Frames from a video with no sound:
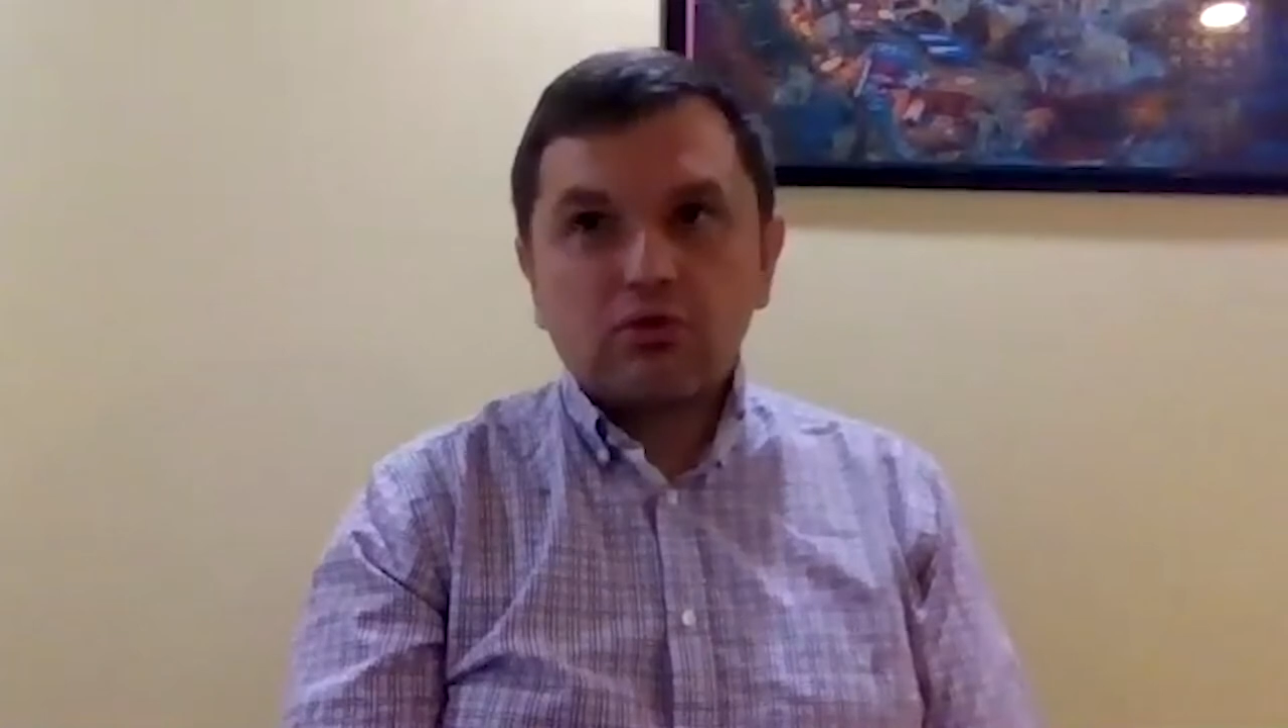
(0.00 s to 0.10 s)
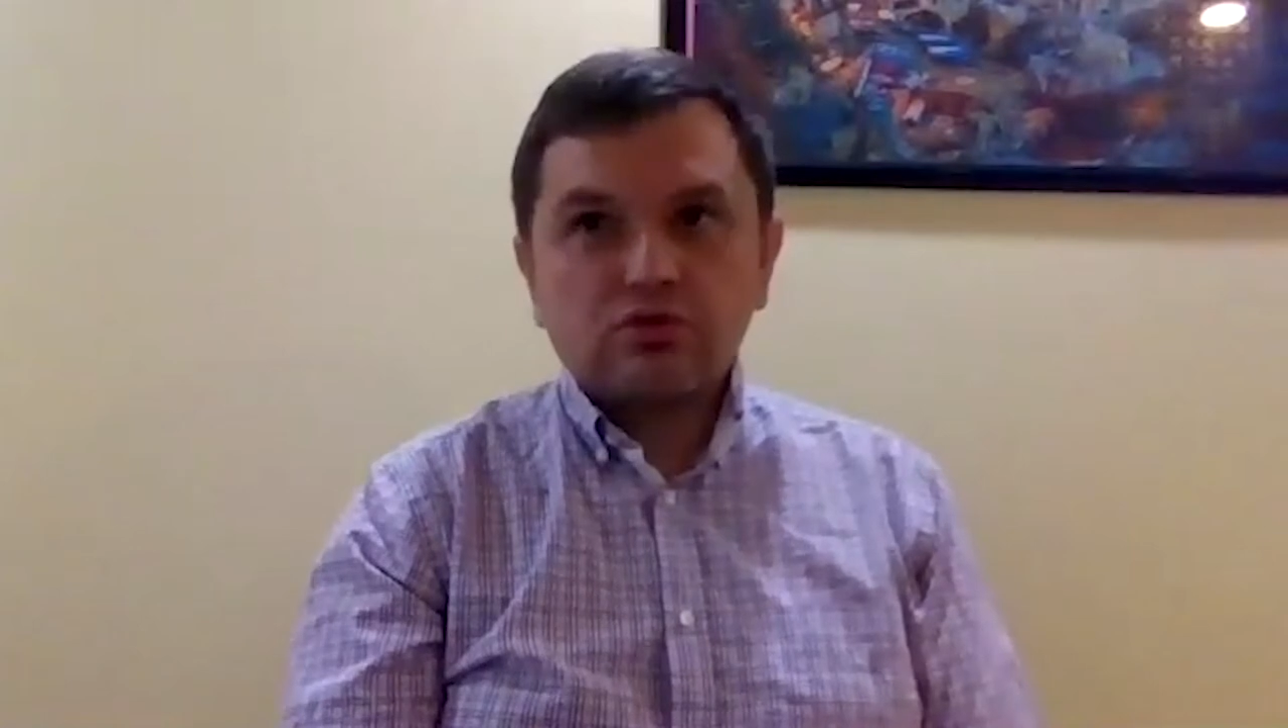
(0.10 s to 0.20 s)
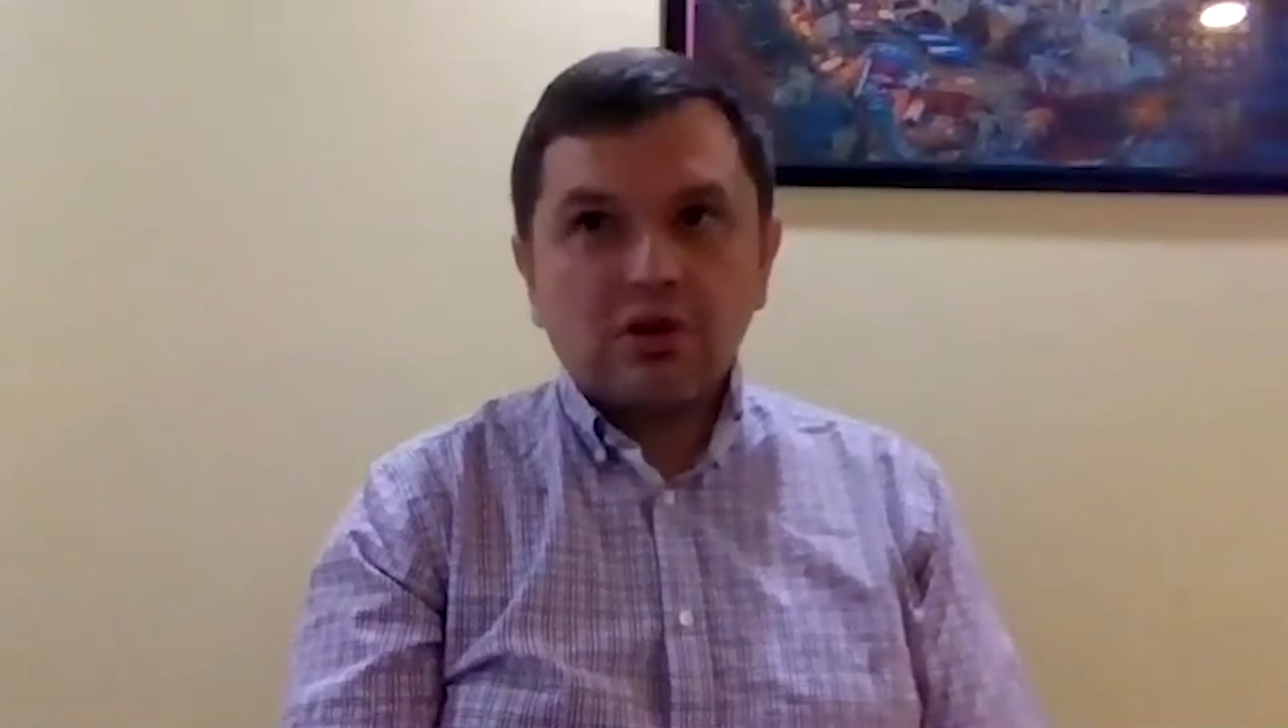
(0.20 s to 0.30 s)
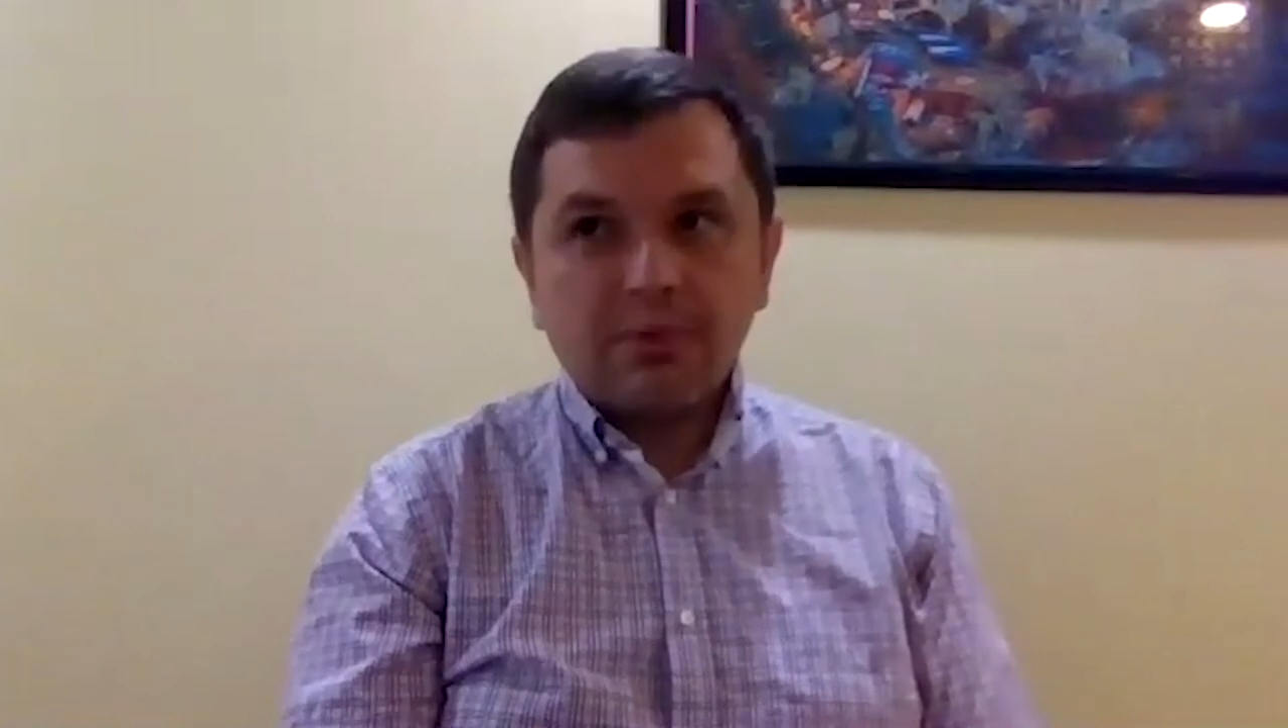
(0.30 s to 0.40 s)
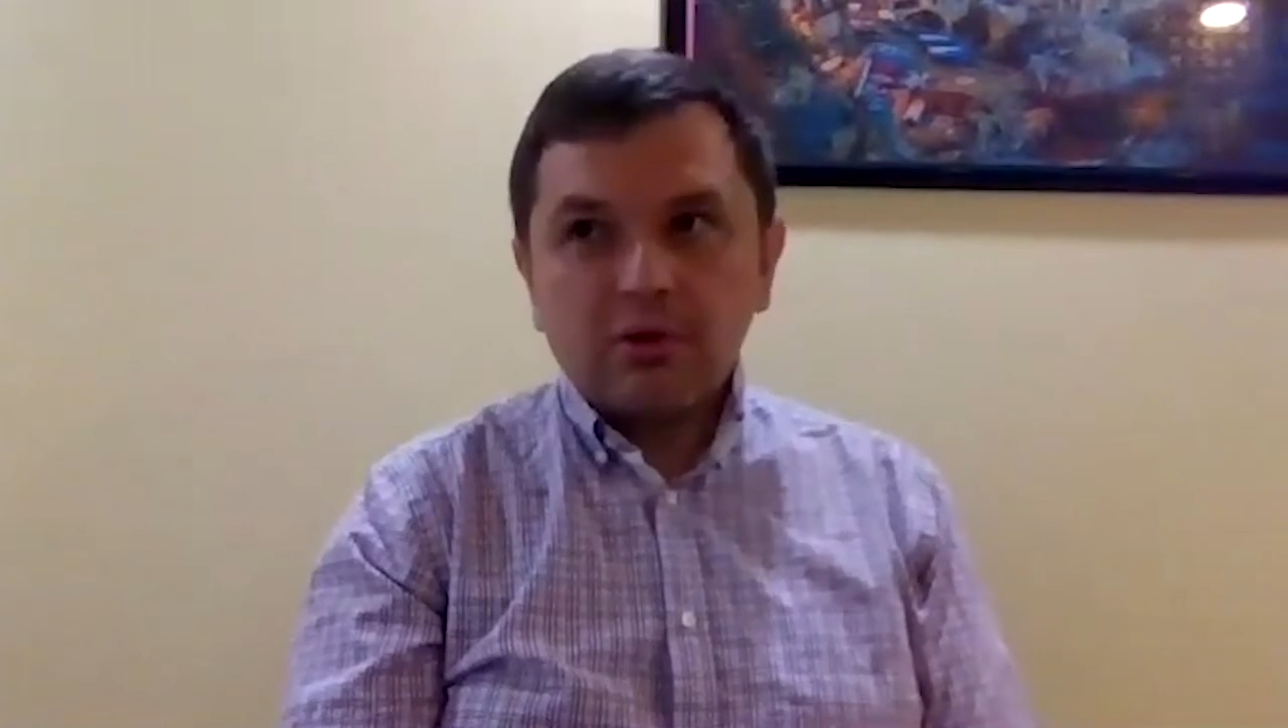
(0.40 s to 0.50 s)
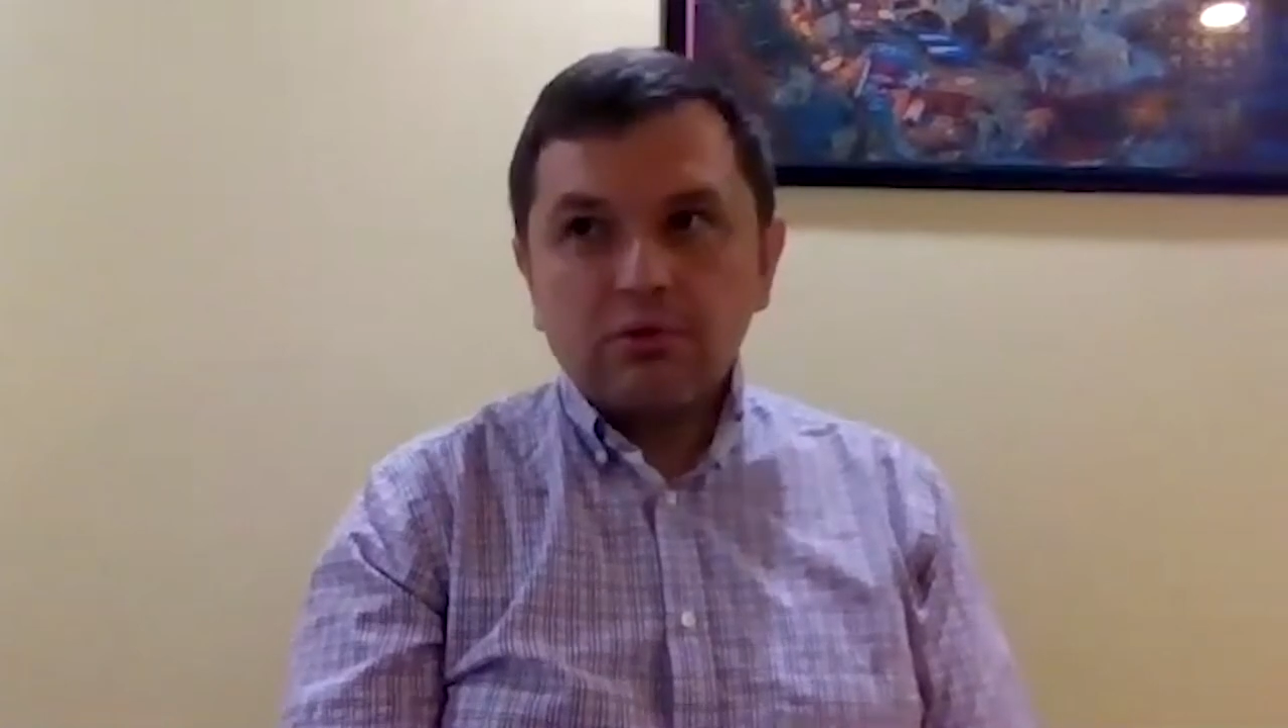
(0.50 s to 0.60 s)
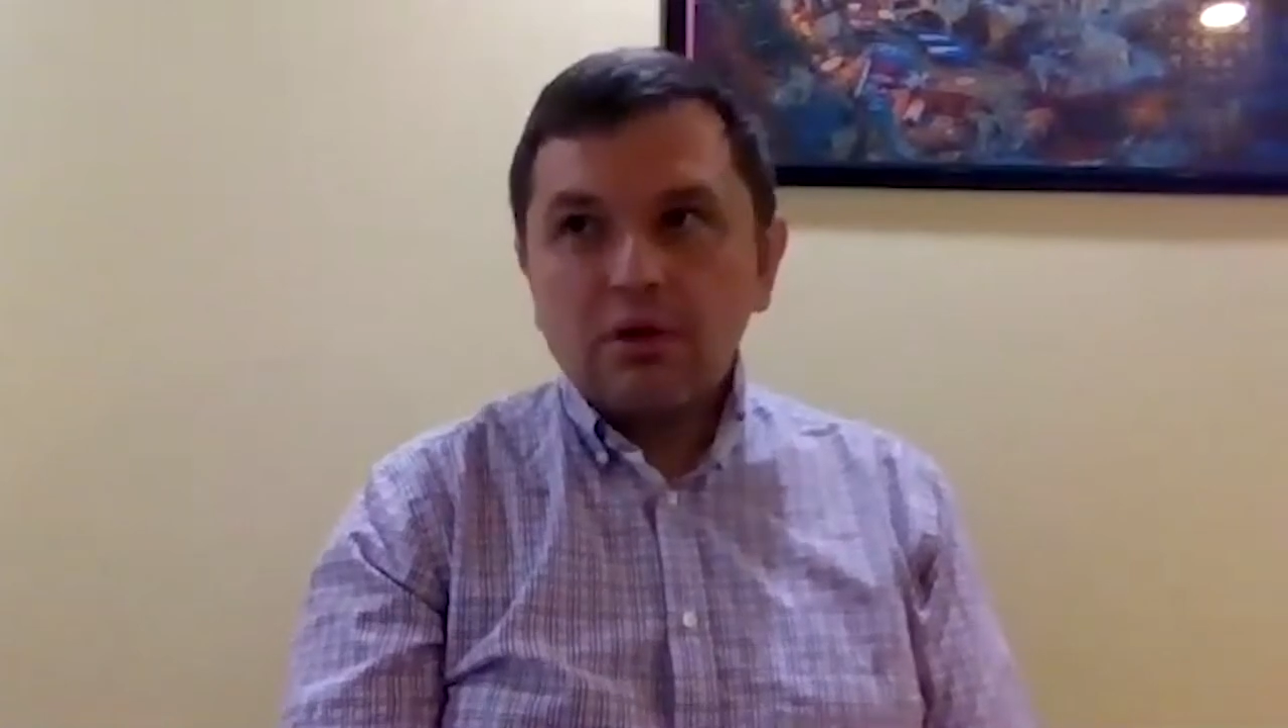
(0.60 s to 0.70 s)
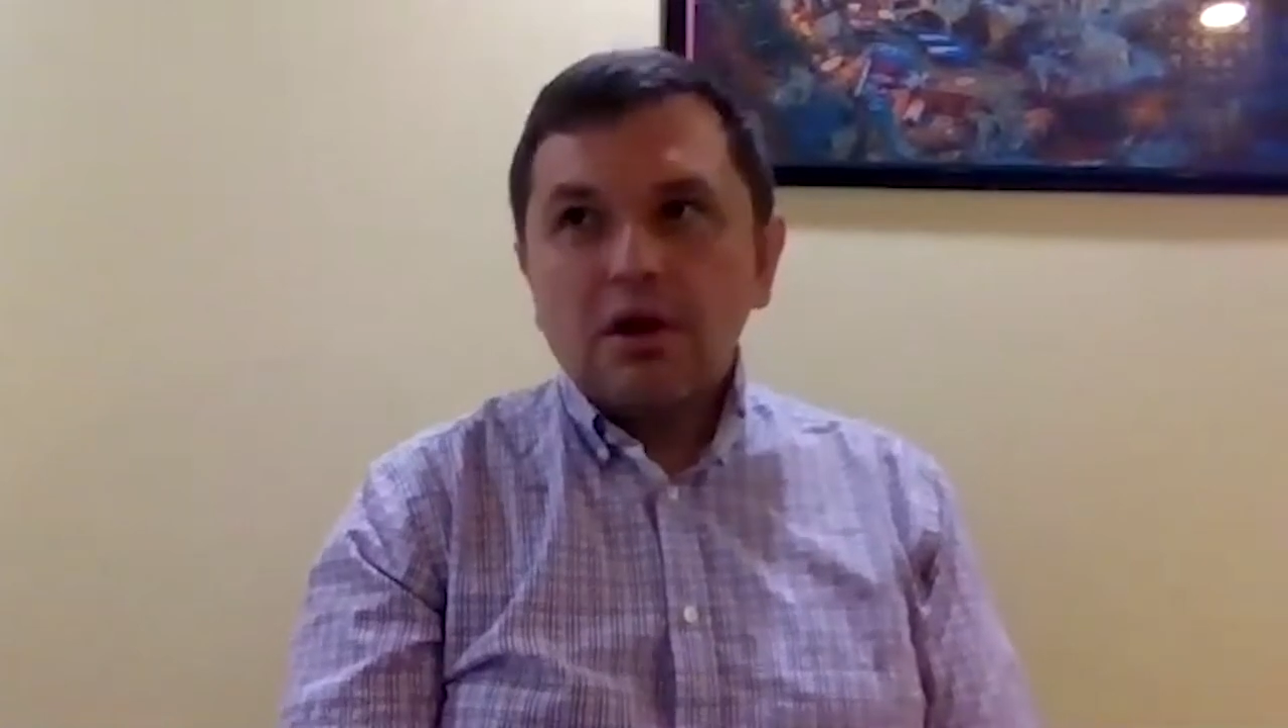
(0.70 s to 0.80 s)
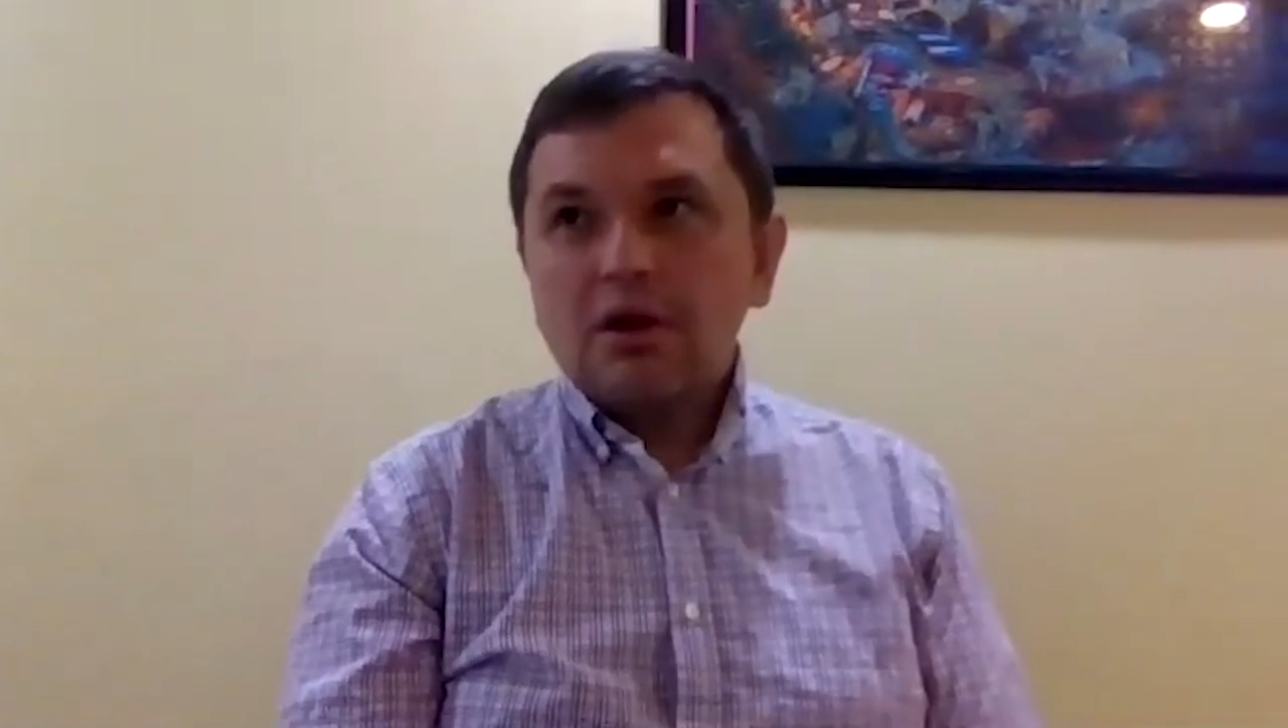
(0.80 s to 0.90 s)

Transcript: je n'aurais pas eu.